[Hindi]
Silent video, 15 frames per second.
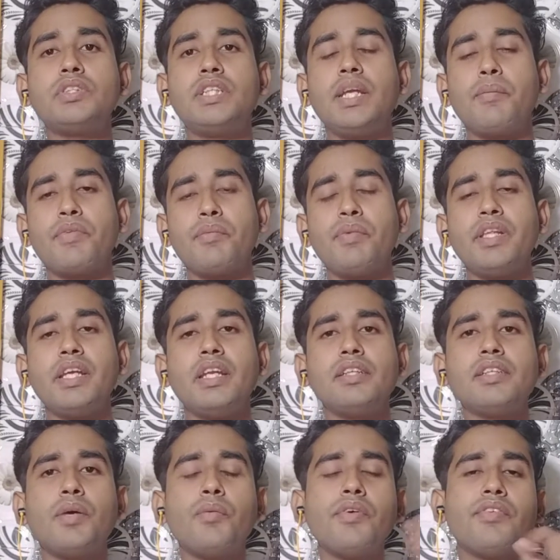कुछ टिप्स भी
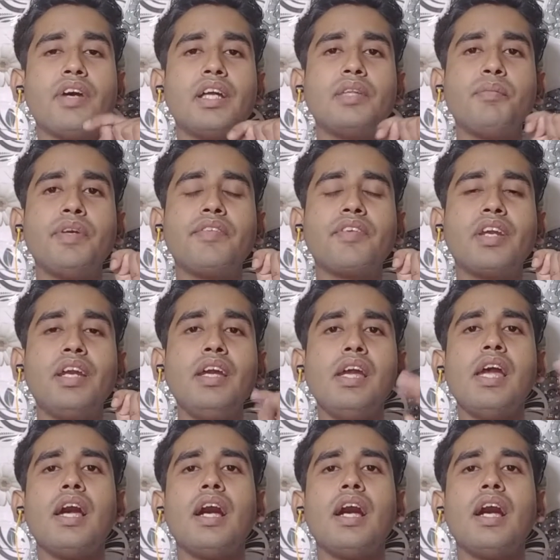देना चाहूँगा साथ में इसके